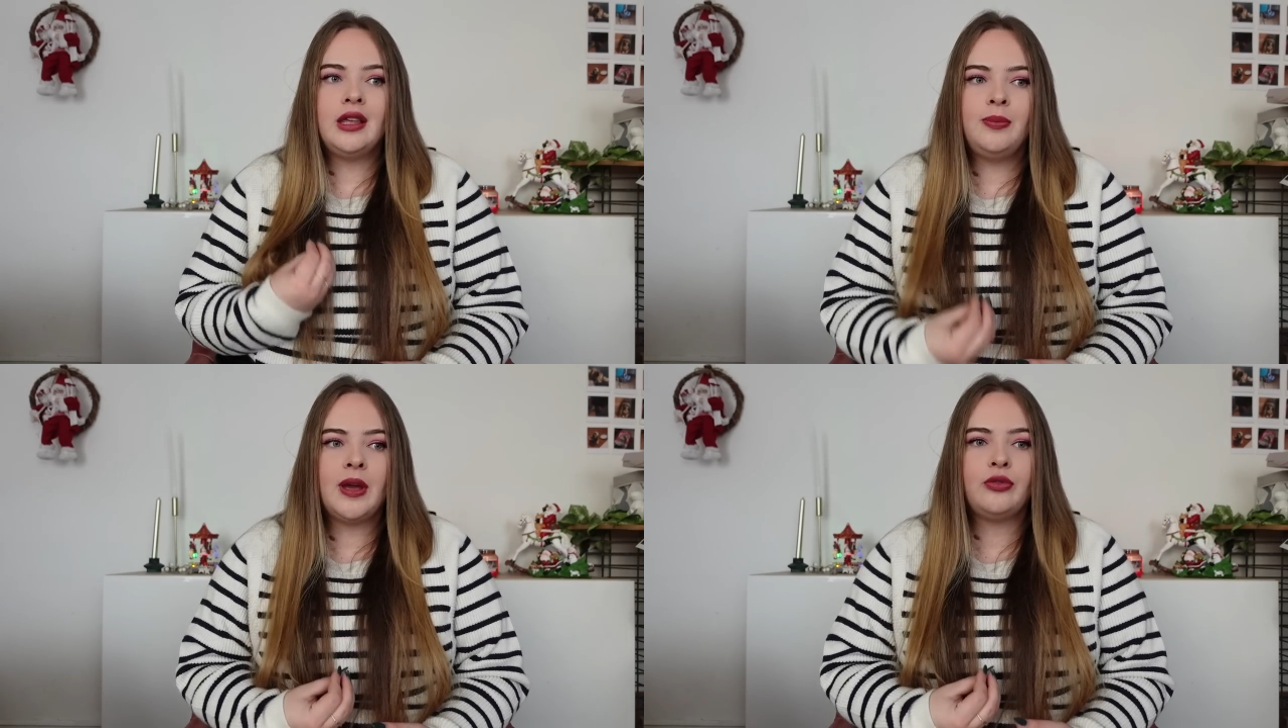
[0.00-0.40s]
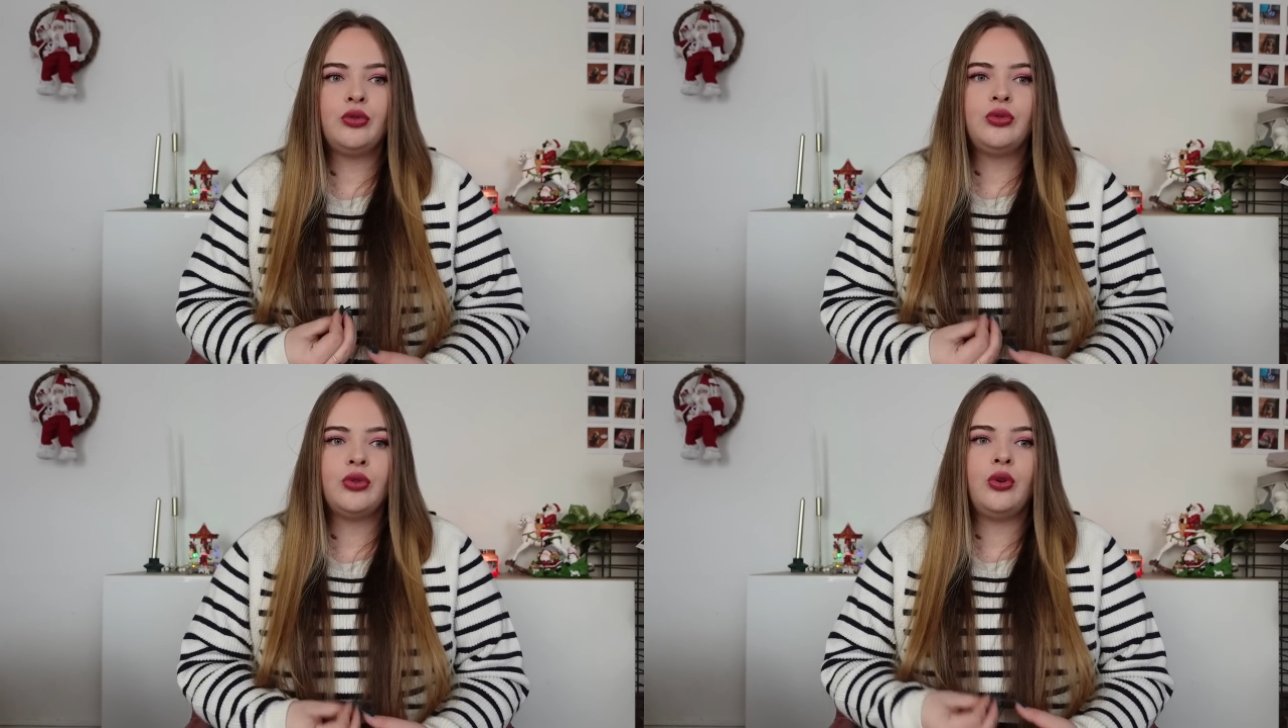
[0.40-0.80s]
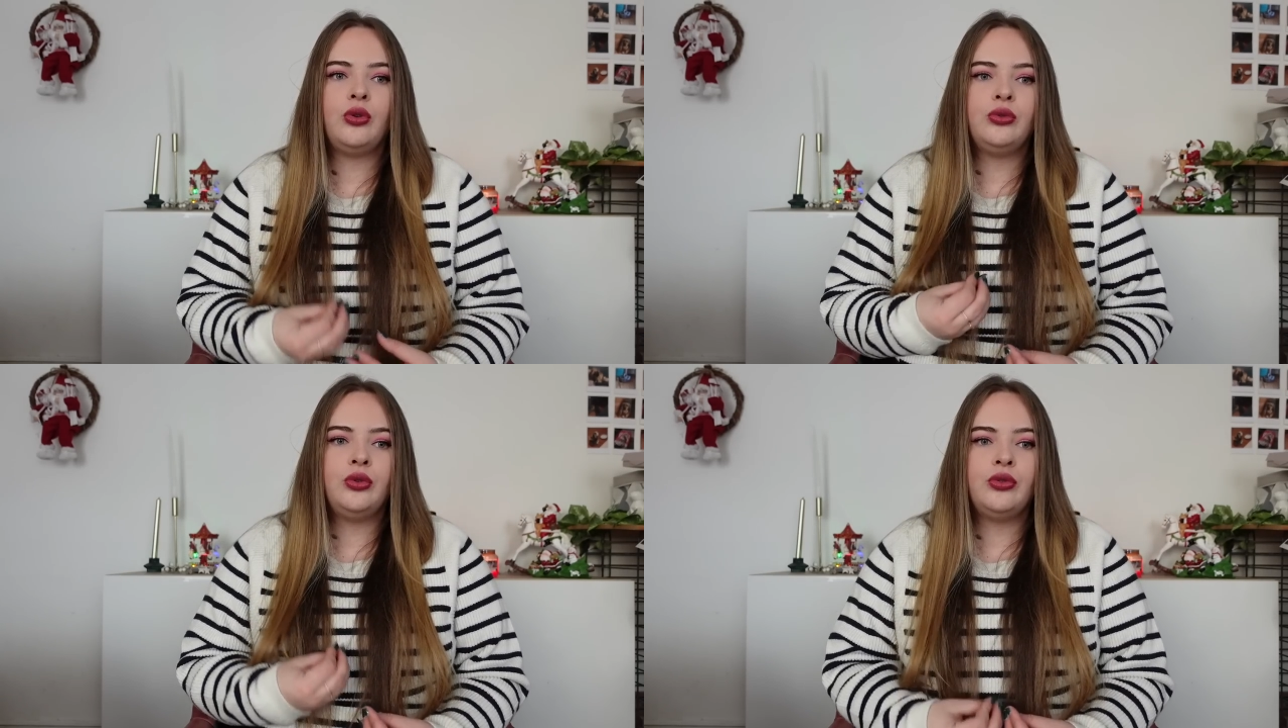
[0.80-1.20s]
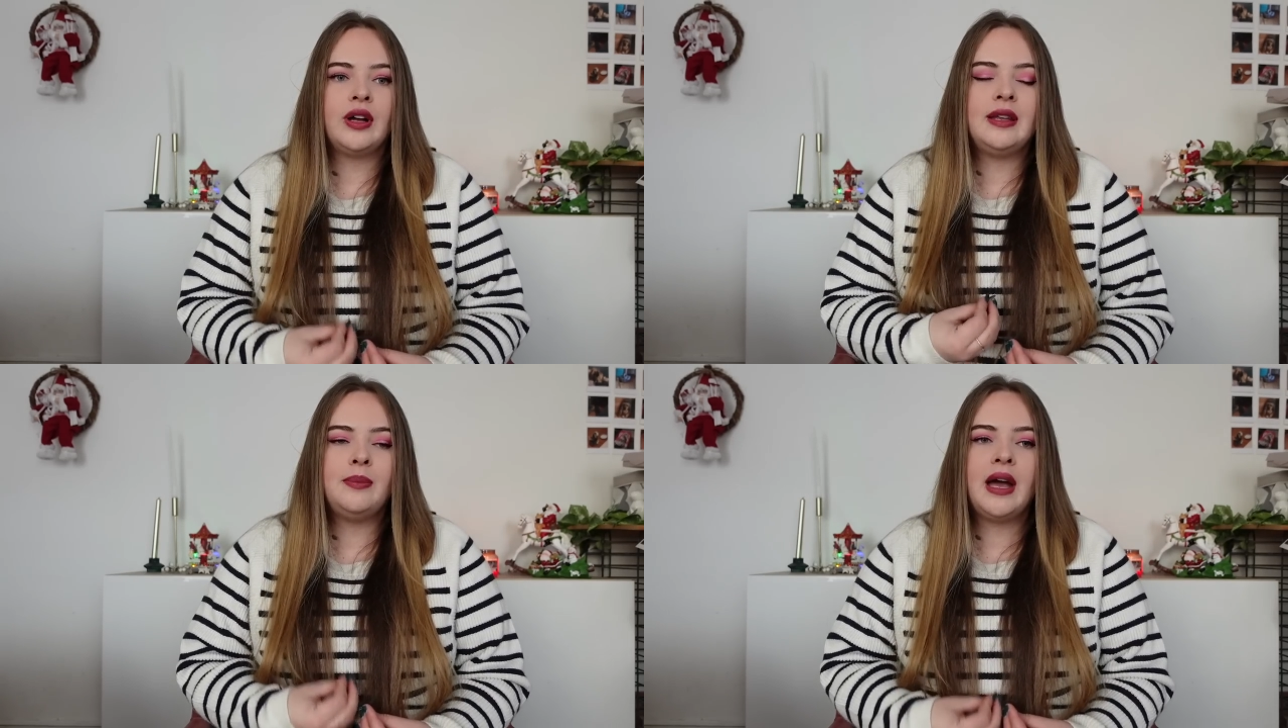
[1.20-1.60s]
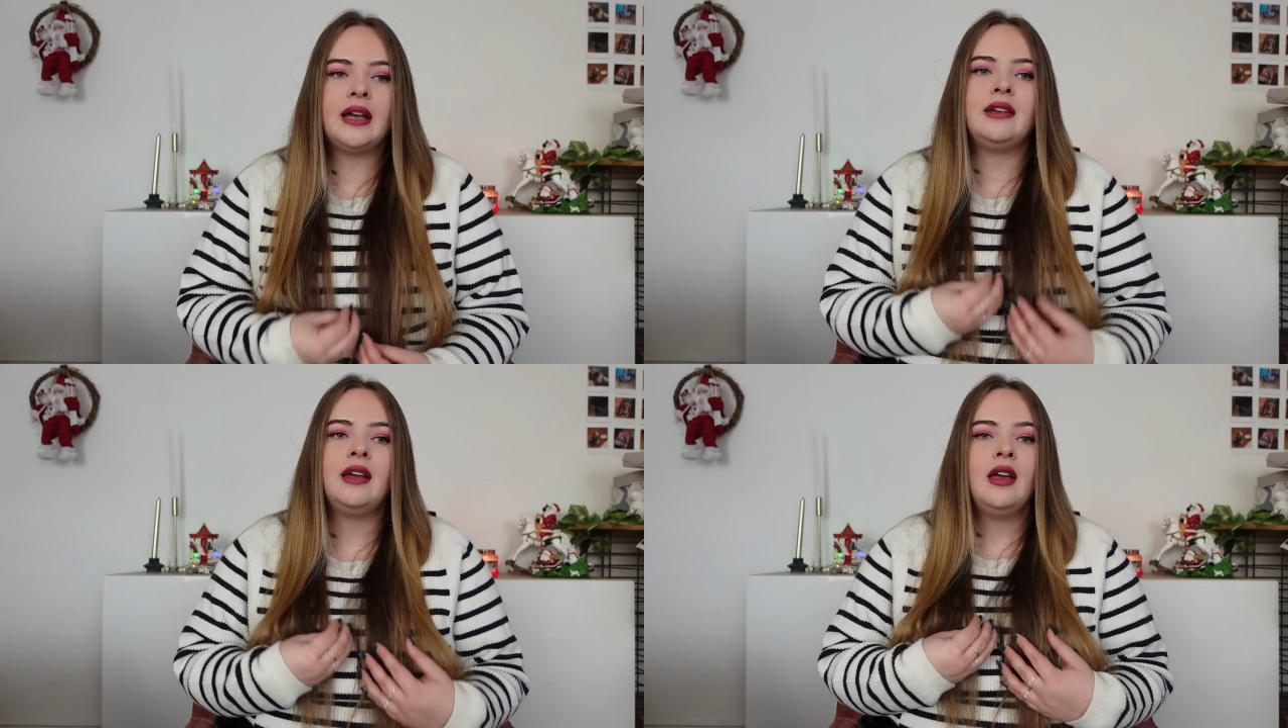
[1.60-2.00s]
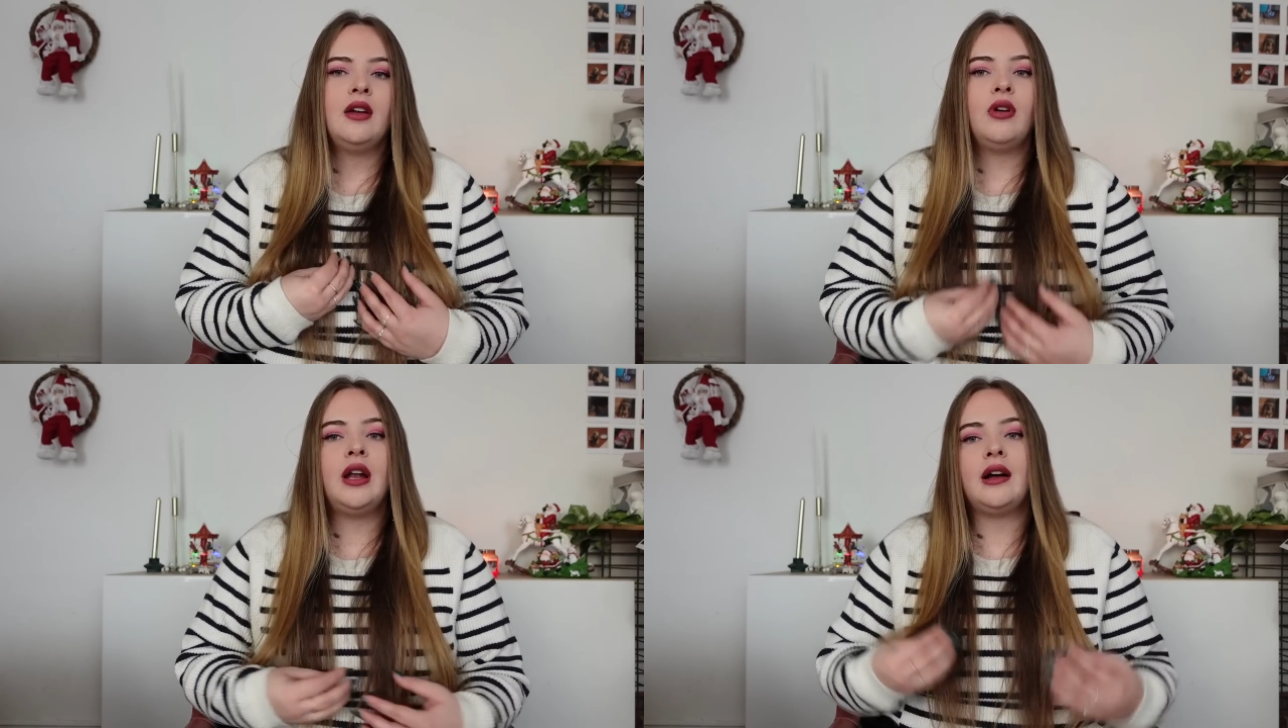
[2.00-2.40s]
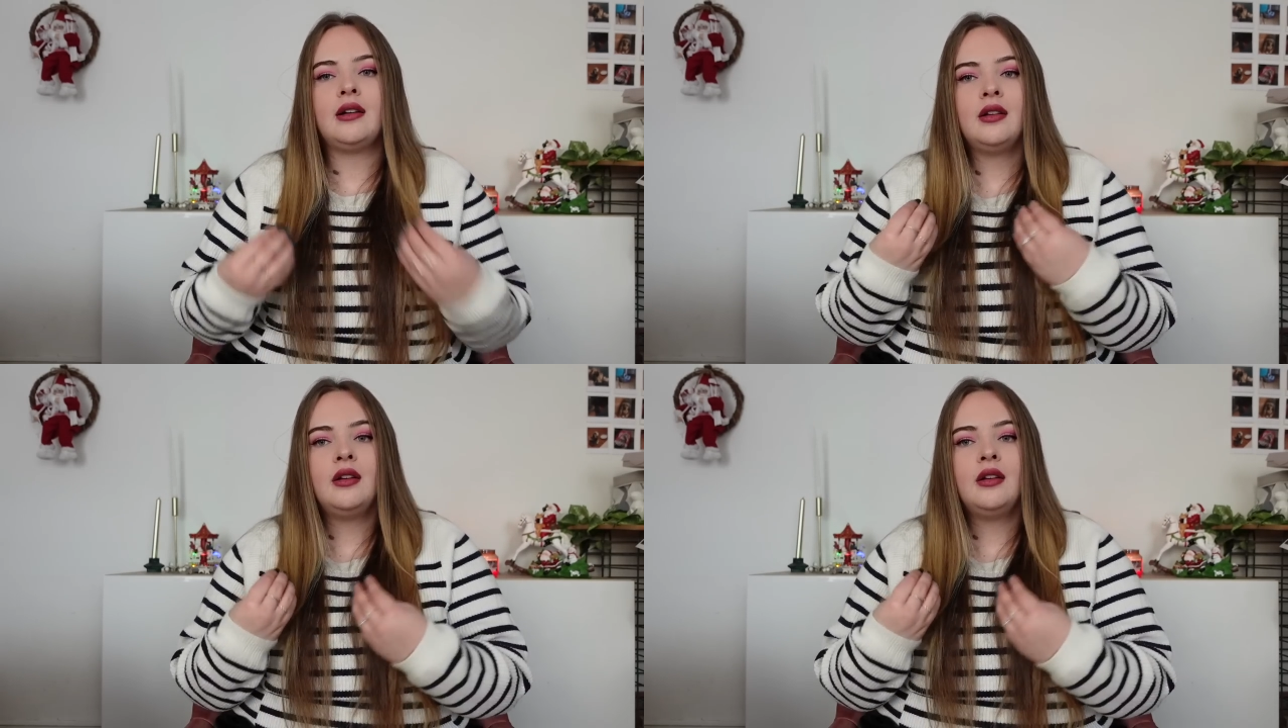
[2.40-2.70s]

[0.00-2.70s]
hyper frustrant de voir des marques, voilà,